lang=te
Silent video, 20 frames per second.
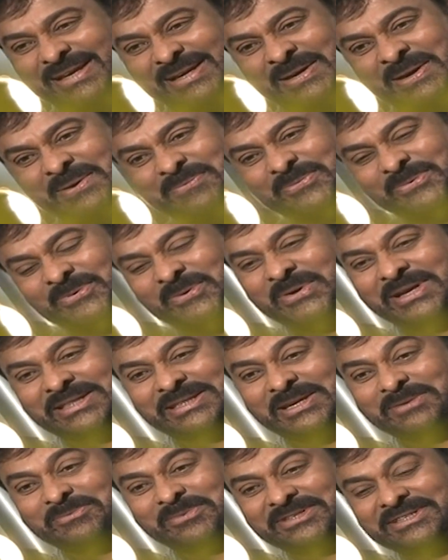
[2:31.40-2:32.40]
సురేఖ
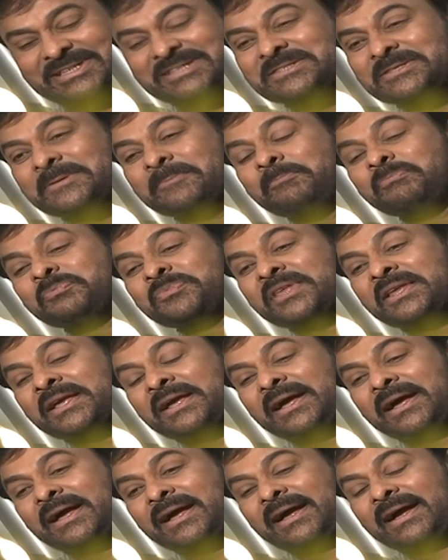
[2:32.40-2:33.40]
కొడిదల ప్రజెన్స్
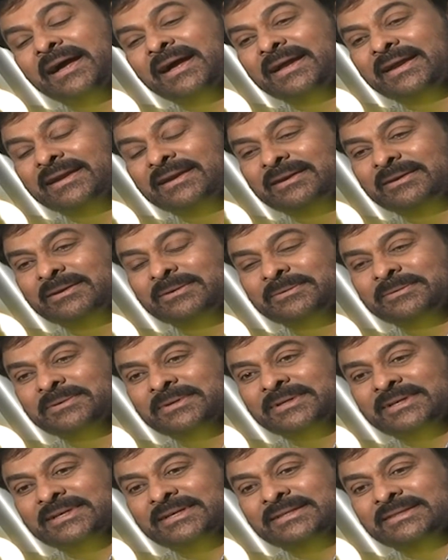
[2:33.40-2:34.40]
అండ్
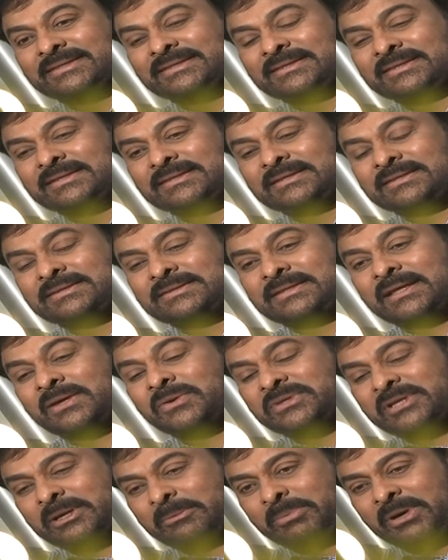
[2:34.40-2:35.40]

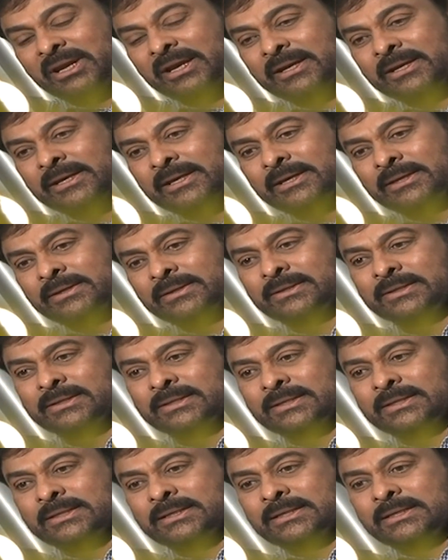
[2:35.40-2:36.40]
తను చెప్పాలంటే
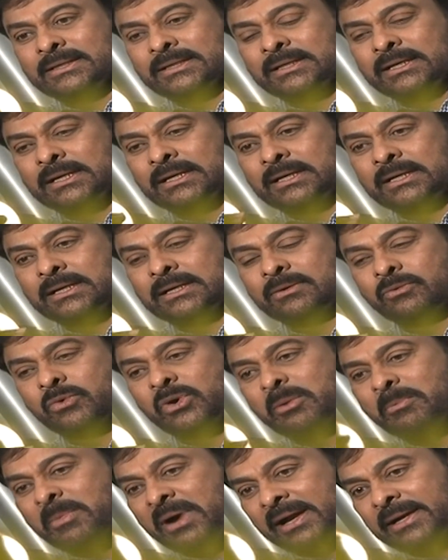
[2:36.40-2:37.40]

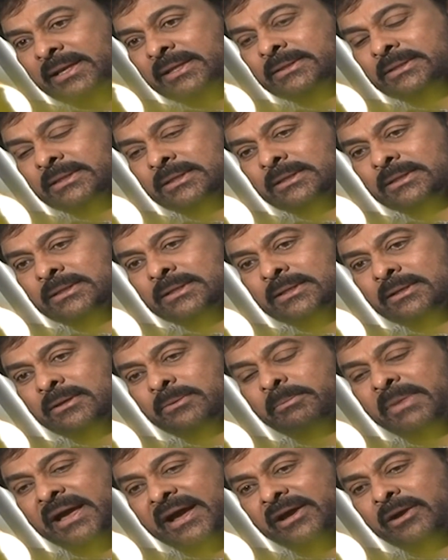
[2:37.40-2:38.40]
ఒక మాట అంది
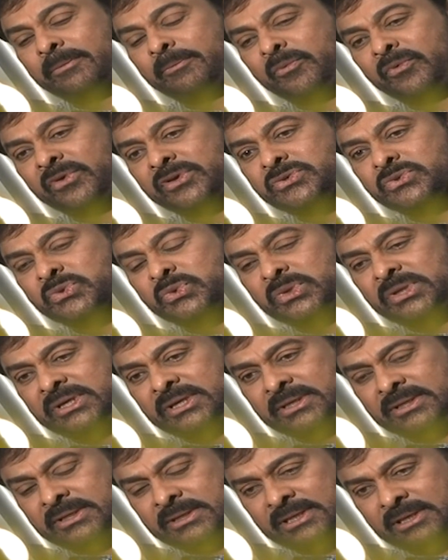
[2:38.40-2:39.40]
మేకప్ వేసుకుని
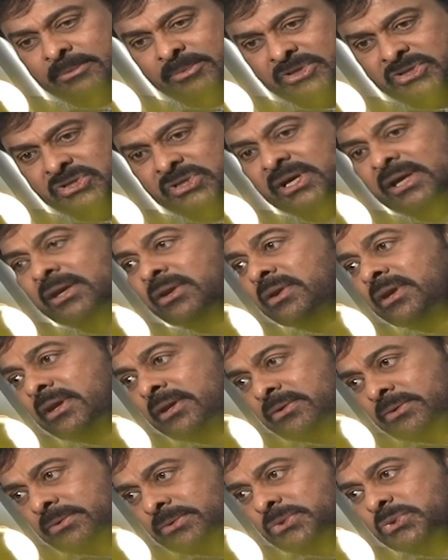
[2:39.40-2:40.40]
ఈ మధ్యకాలంలో
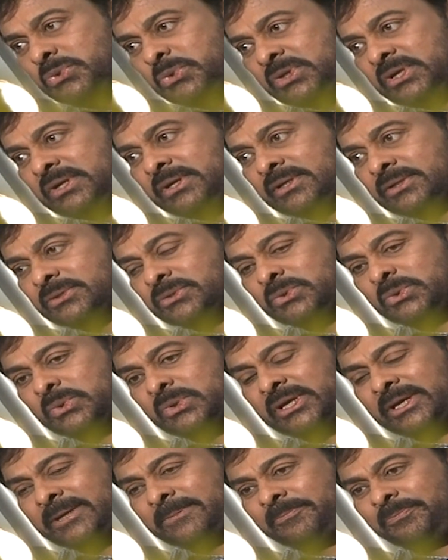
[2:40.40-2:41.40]
నేను షూటింగ్ వెళుతూ
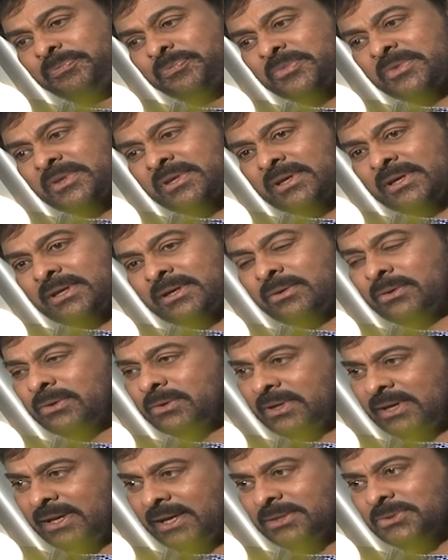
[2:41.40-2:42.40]
ఉంటే ఒక
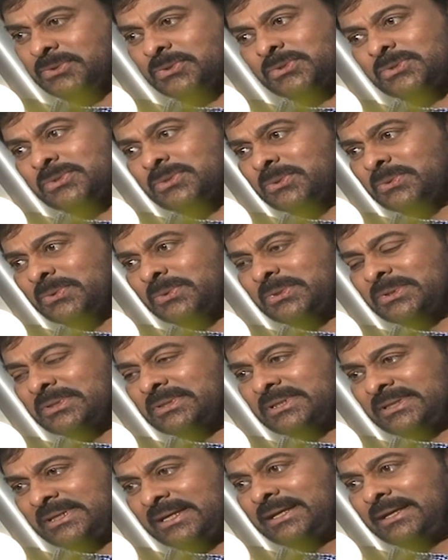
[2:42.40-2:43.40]
అలా చూస్తూ
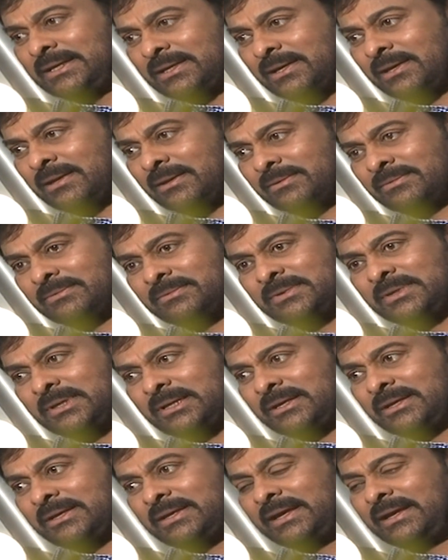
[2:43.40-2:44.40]
ఉంటుంది ఏంటన్నాను
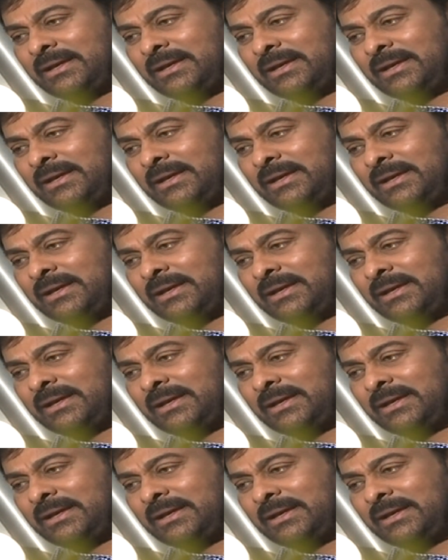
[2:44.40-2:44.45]
ముచ్చటగా